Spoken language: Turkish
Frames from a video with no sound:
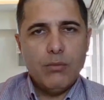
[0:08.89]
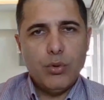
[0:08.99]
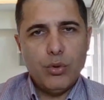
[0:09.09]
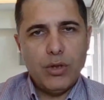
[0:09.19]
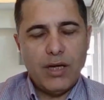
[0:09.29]

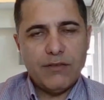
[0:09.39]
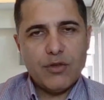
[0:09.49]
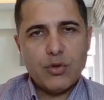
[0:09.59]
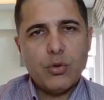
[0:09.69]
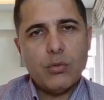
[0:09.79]
Bugün
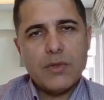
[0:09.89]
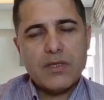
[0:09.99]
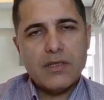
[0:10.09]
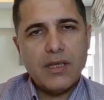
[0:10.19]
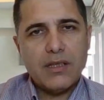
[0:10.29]
hafta sonu
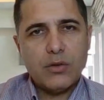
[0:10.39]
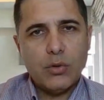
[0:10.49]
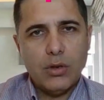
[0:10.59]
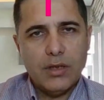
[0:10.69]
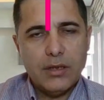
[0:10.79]
olmasından
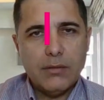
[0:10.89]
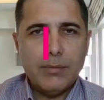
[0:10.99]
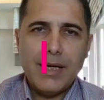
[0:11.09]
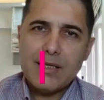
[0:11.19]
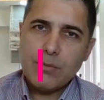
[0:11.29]
dolayı
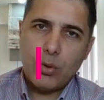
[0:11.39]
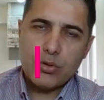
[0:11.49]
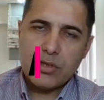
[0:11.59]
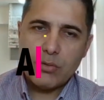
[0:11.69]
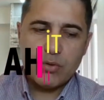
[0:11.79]
biraz
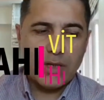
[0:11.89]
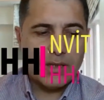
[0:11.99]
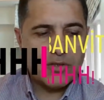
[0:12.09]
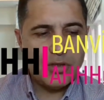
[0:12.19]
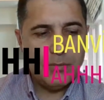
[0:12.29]
borsadan
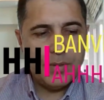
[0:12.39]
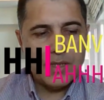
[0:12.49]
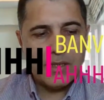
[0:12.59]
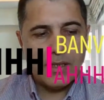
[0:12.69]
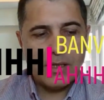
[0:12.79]
uzaklaşalım,
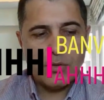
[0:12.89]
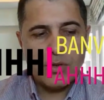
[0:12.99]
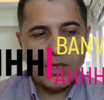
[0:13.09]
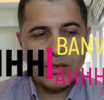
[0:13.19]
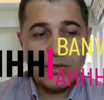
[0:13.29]
piyasalardan
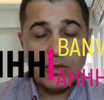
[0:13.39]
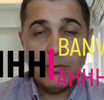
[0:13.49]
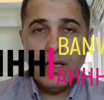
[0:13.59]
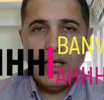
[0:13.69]
uzaklaşalım.